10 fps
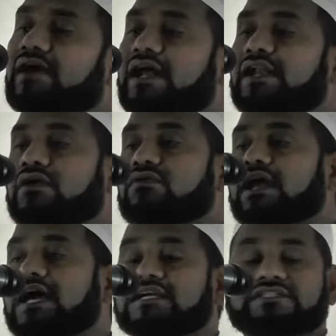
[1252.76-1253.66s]
వారిని
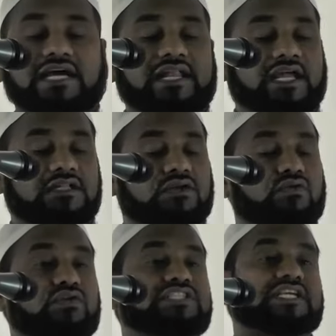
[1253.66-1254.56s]
కూడా నష్టానికి అతను
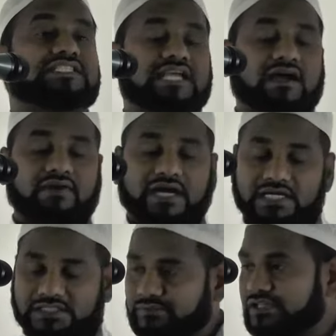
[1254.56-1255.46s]
గురి చేసే
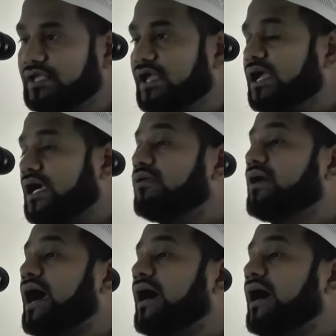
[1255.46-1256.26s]
అవకాశం ఉంది కనుక